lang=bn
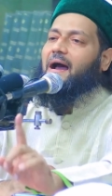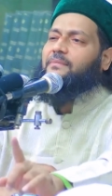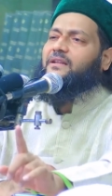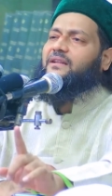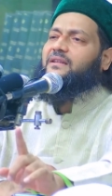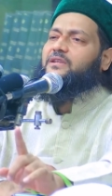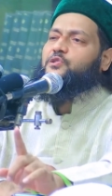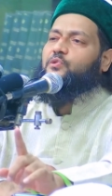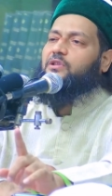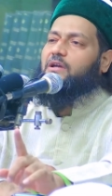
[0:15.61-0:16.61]
আমাদের
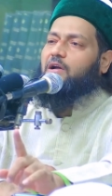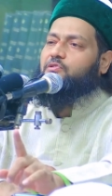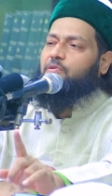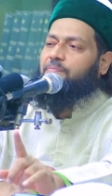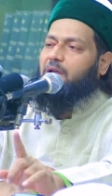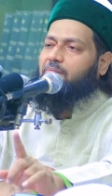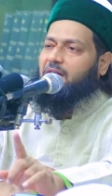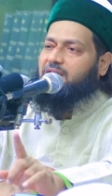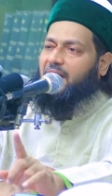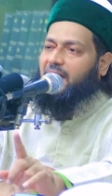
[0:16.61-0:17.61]
দেশে অধিকাংশ পীর
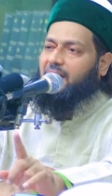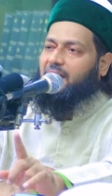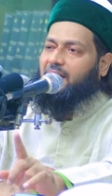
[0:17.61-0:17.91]
মাসায়